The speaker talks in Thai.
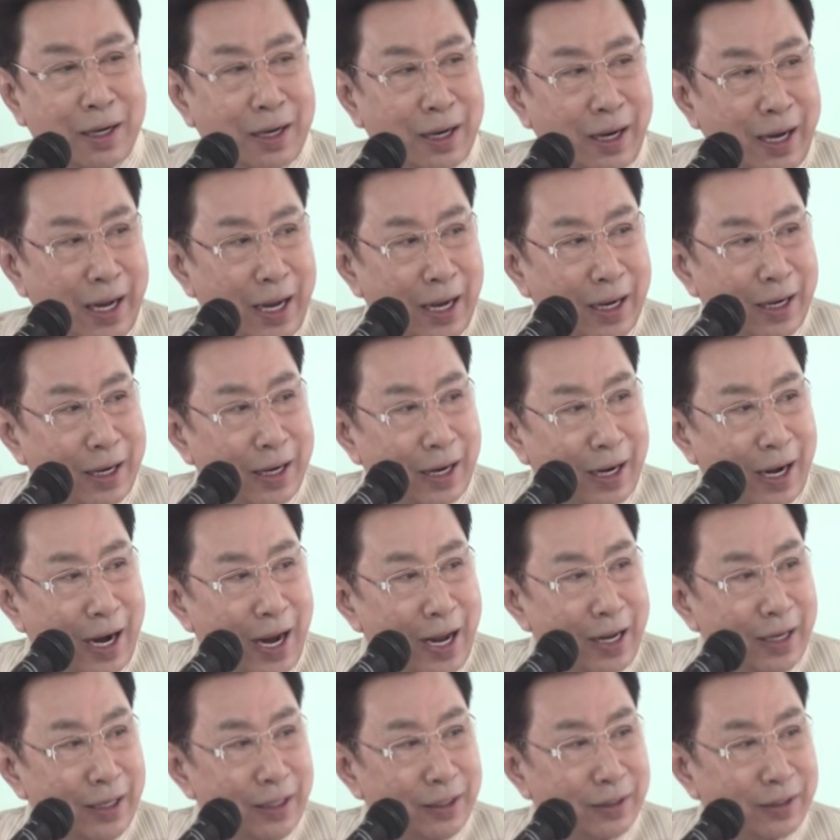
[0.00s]
เกรียงไกร
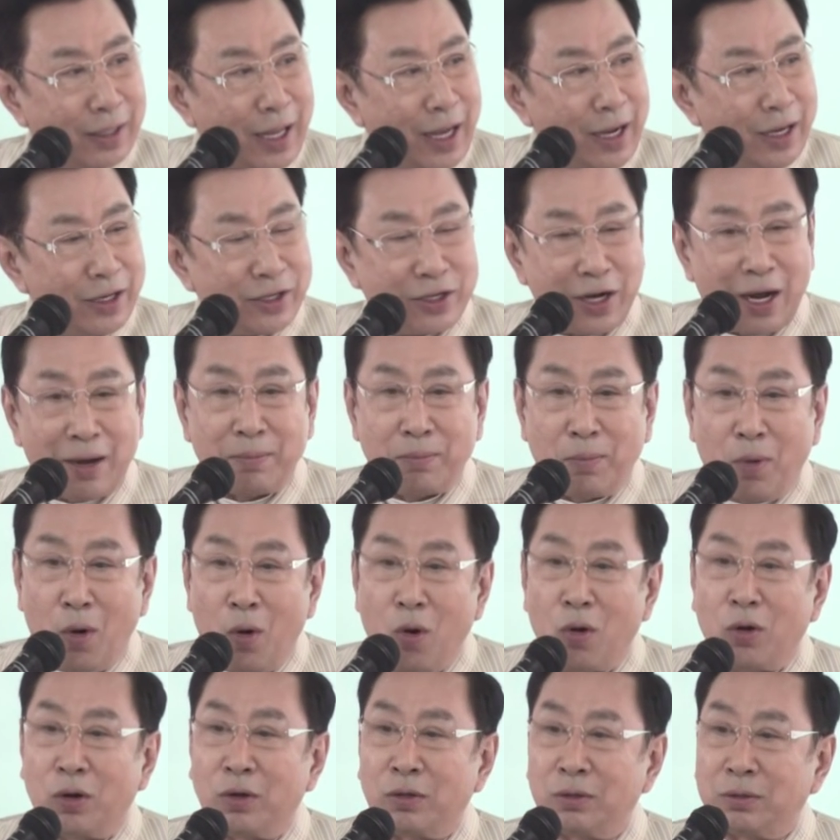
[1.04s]
เตชะโม
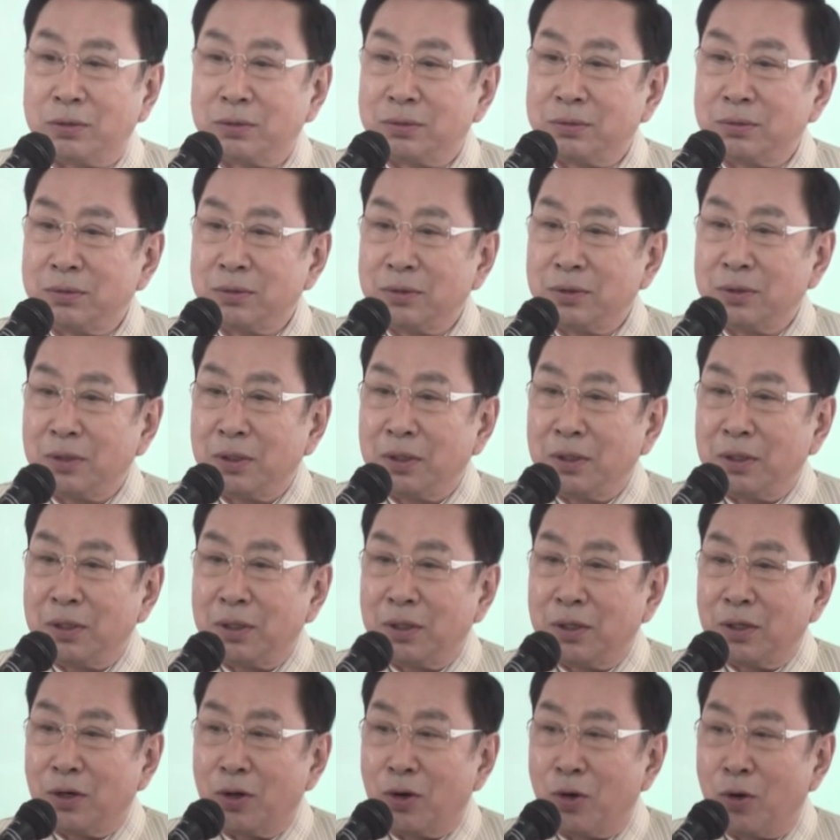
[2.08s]
ง
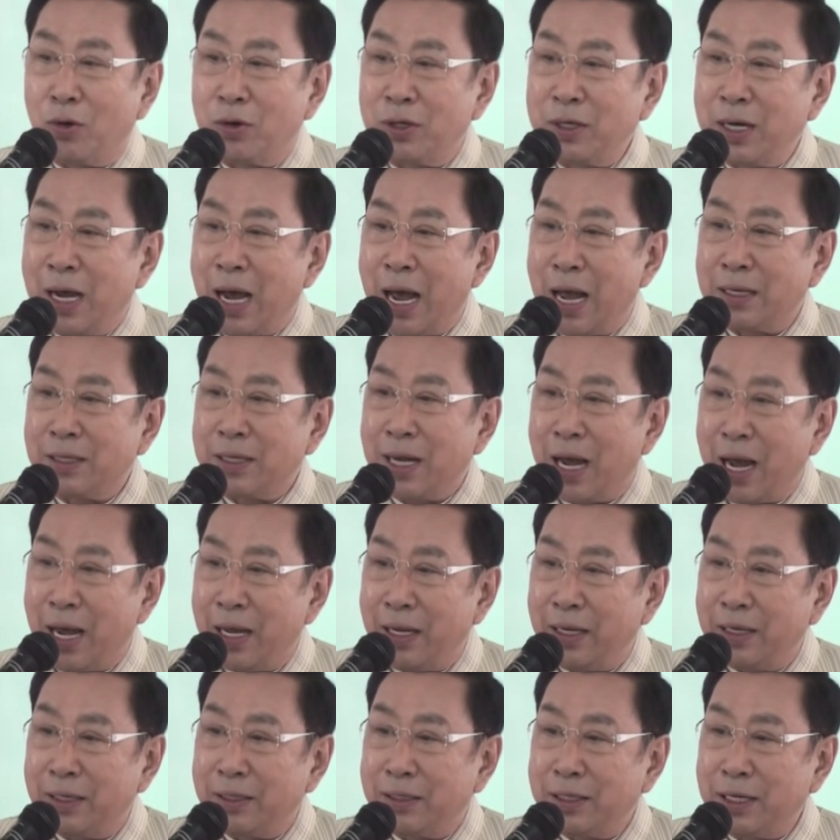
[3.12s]
คนงานไท
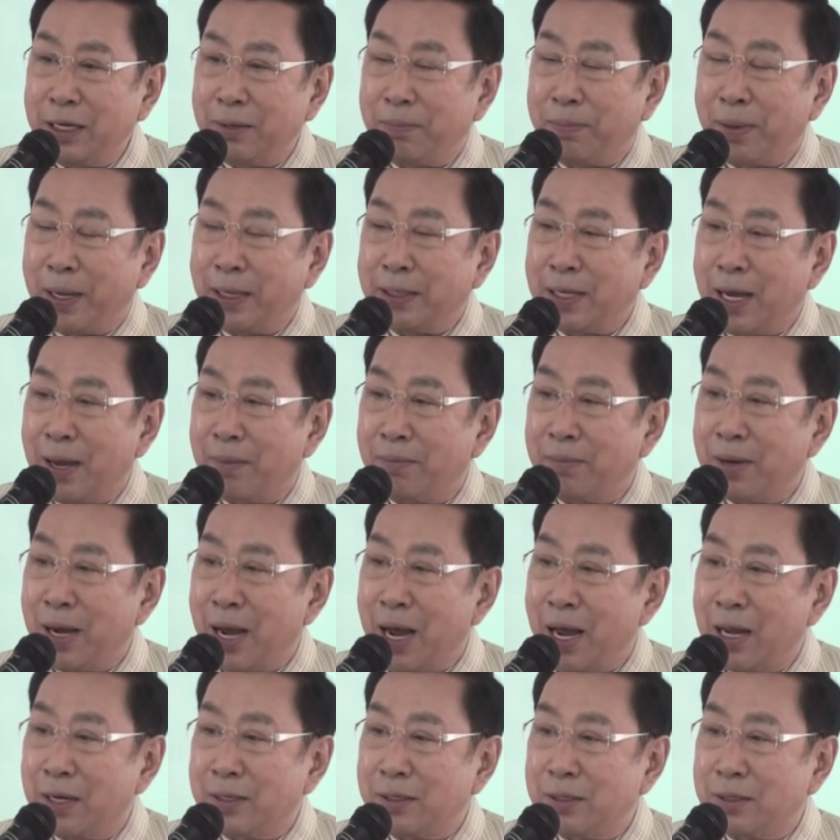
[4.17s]
ยที่ไปทำ
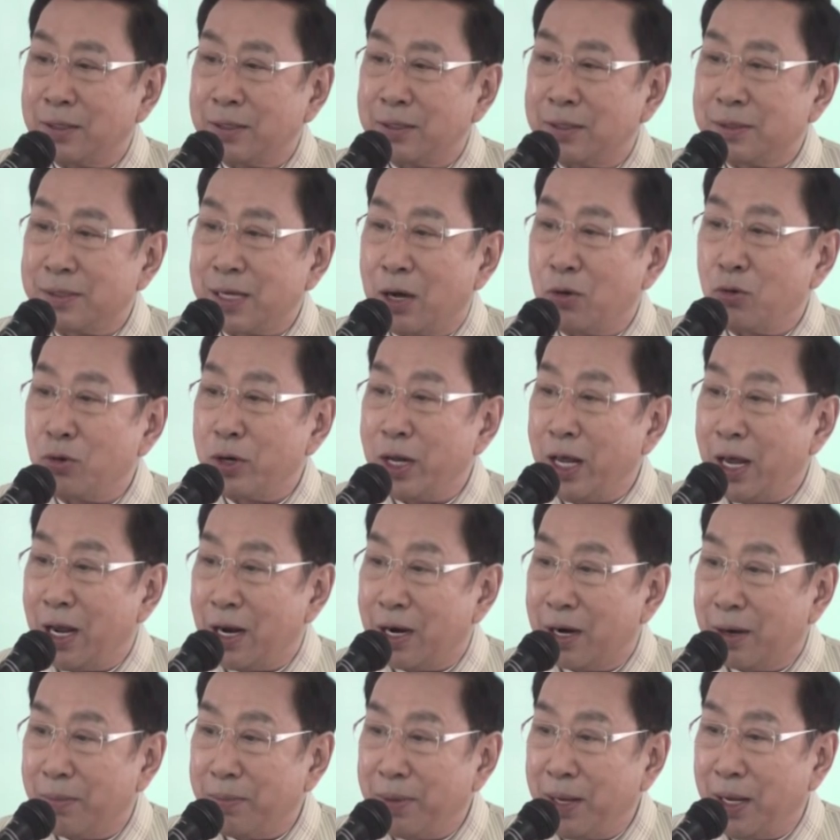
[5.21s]
งานซาอุดิ
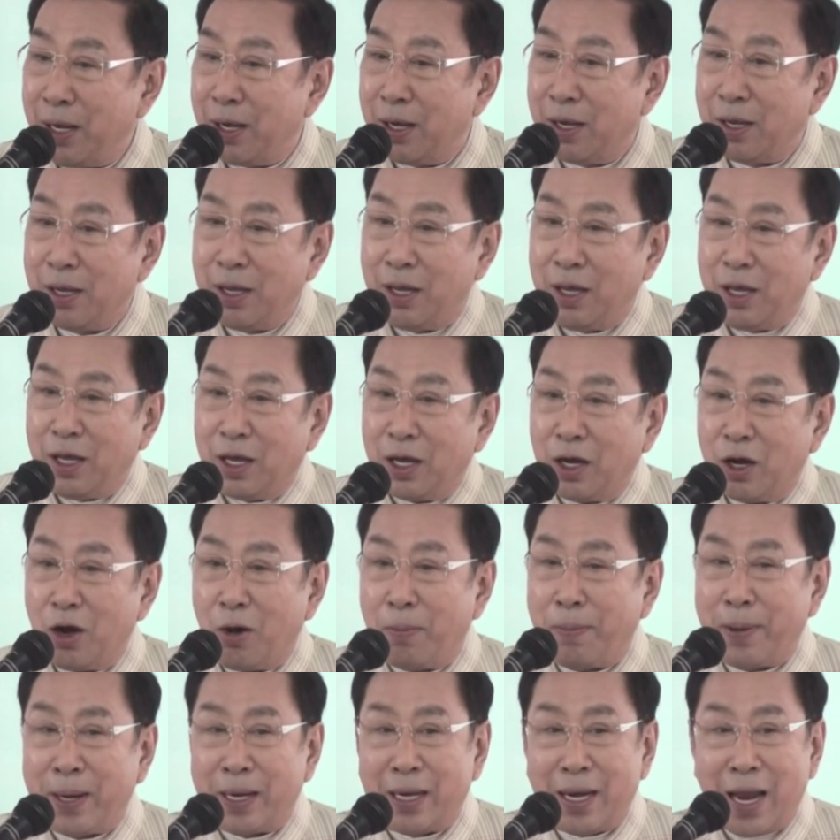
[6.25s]
อาระเบียก็
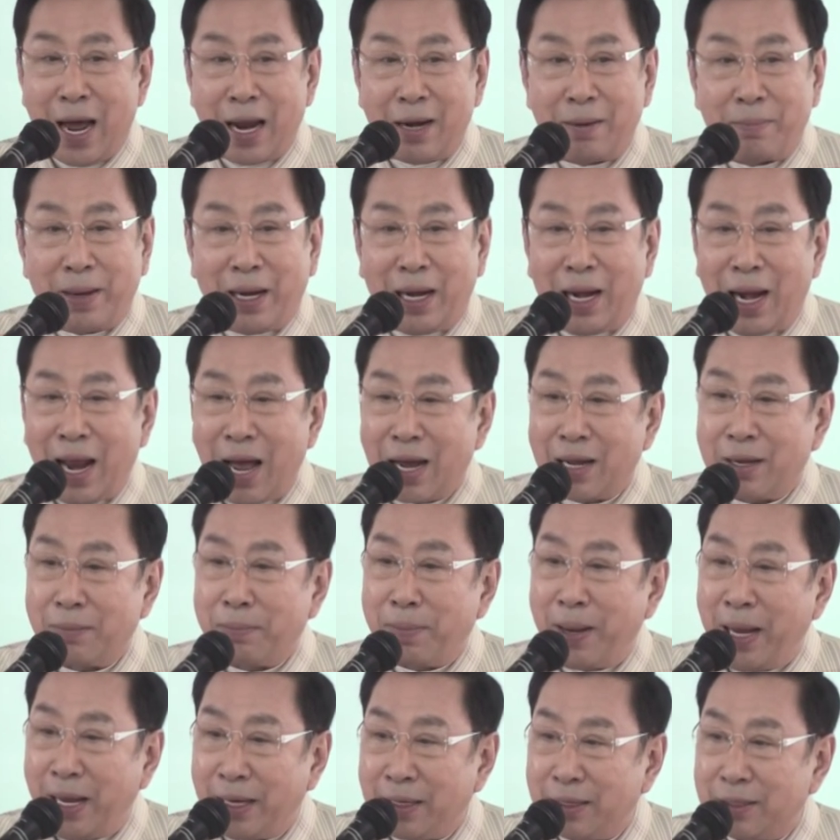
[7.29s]
ไปดันเป็นลัก
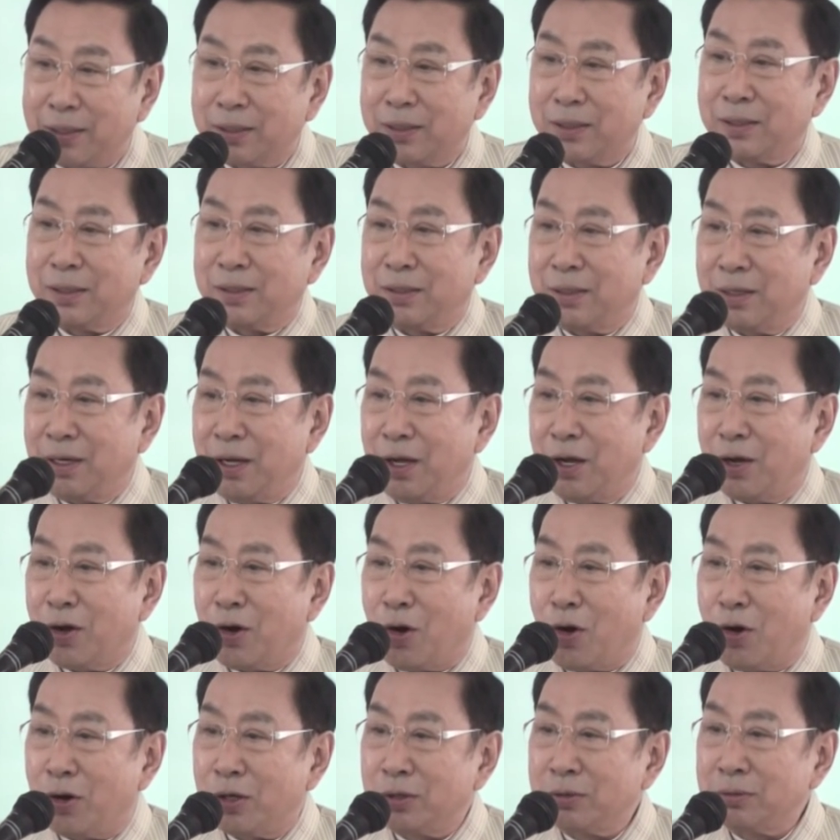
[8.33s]
เพชร
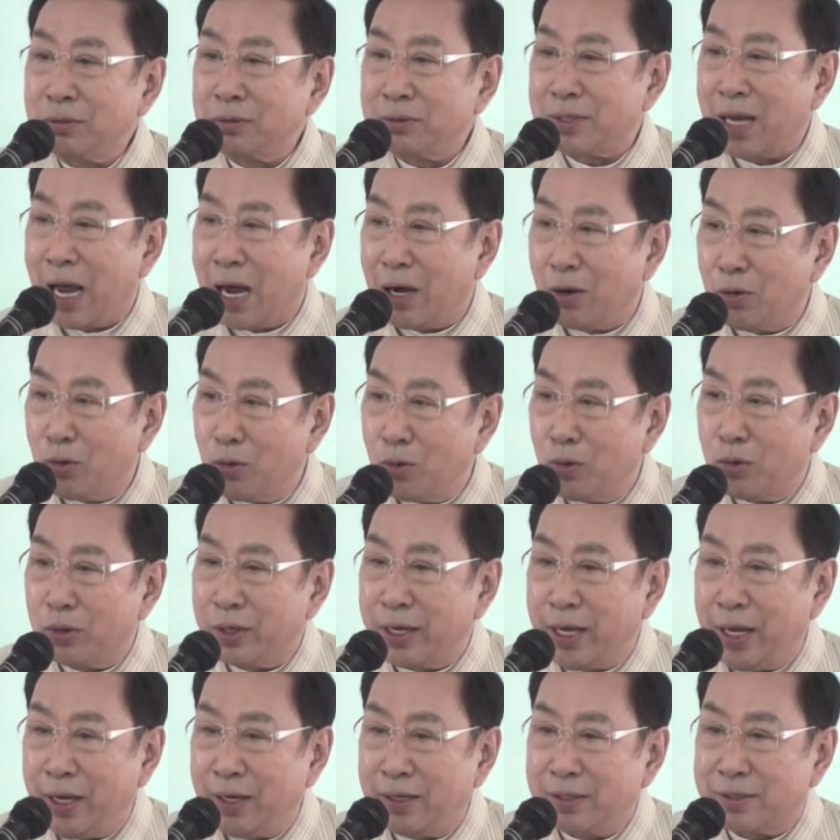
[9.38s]
ของซาอุ
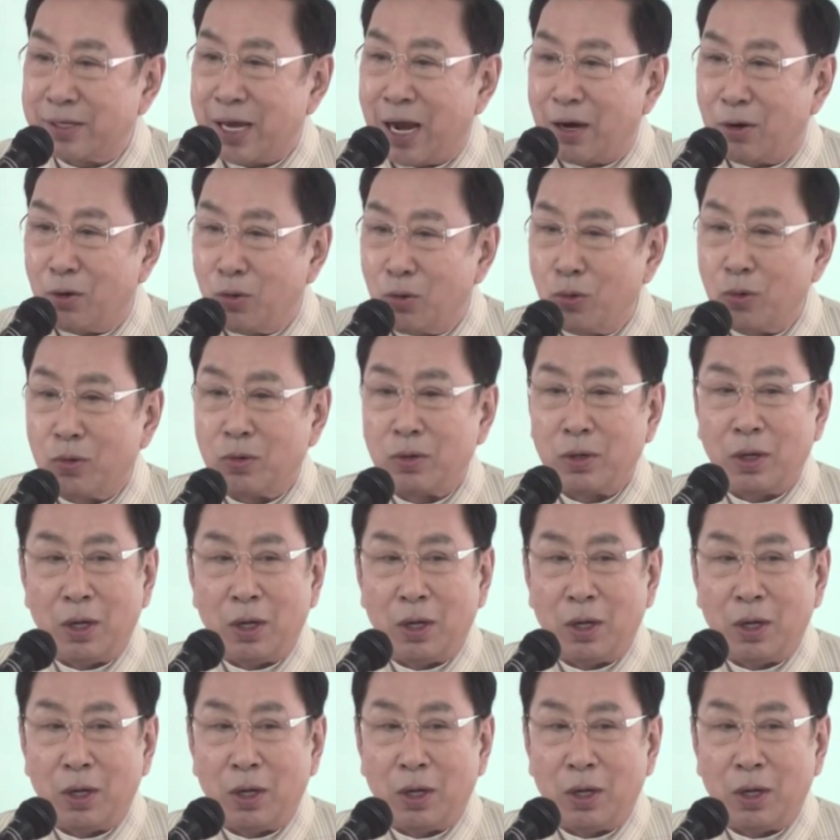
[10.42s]
คิงซาอุ